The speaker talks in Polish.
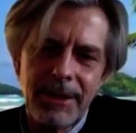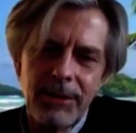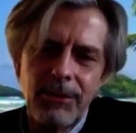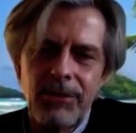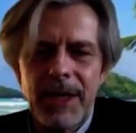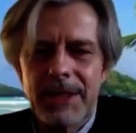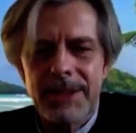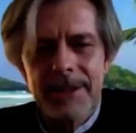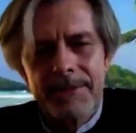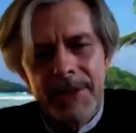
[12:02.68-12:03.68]
U
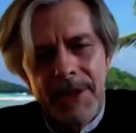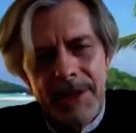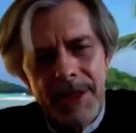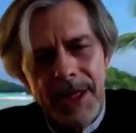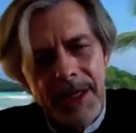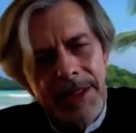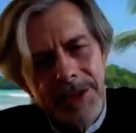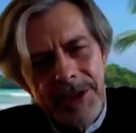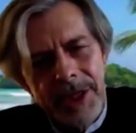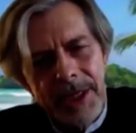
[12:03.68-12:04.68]
was ta
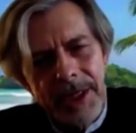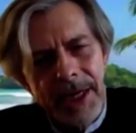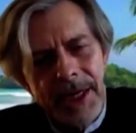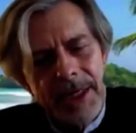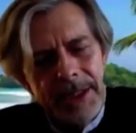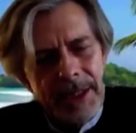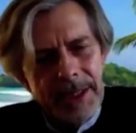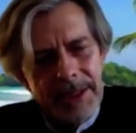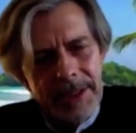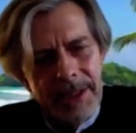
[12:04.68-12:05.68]
czakra
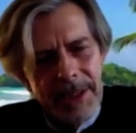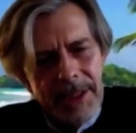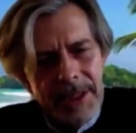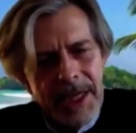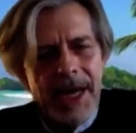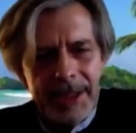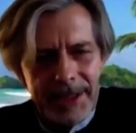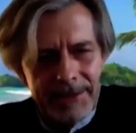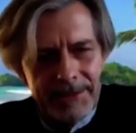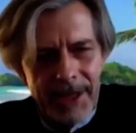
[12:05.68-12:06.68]
jest
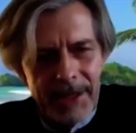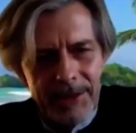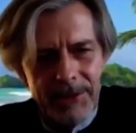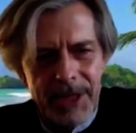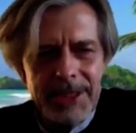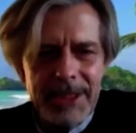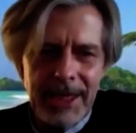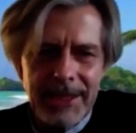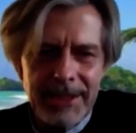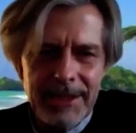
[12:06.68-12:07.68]
nieaktywna. U nas
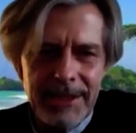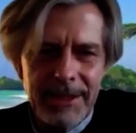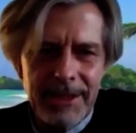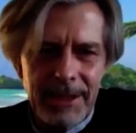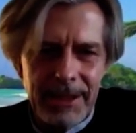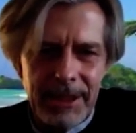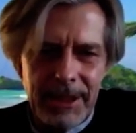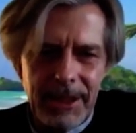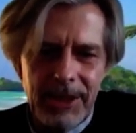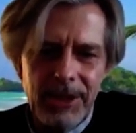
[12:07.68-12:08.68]
jest.
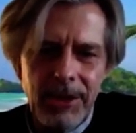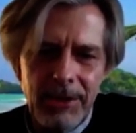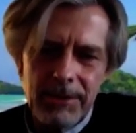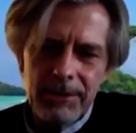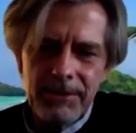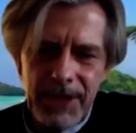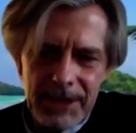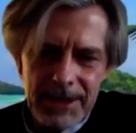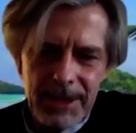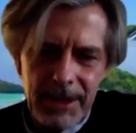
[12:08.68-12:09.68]
I kto
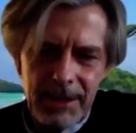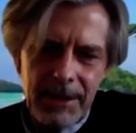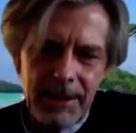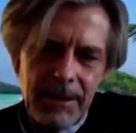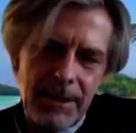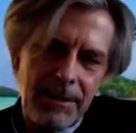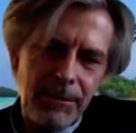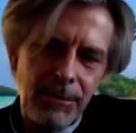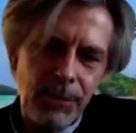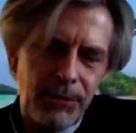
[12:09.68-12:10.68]
więcej
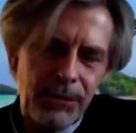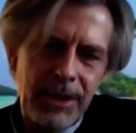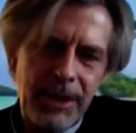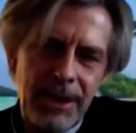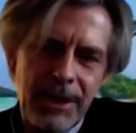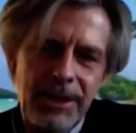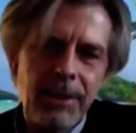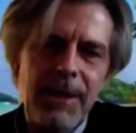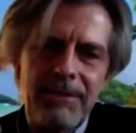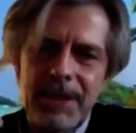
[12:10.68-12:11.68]
mówi?
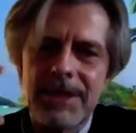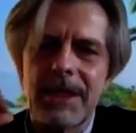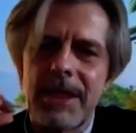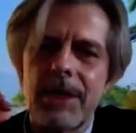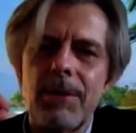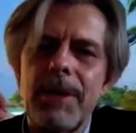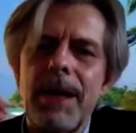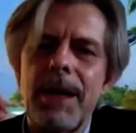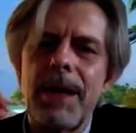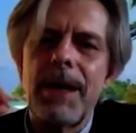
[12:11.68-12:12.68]
Kto ma więcej tego bla,
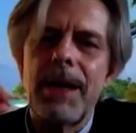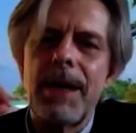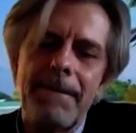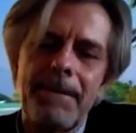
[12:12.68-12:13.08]
bla, bla?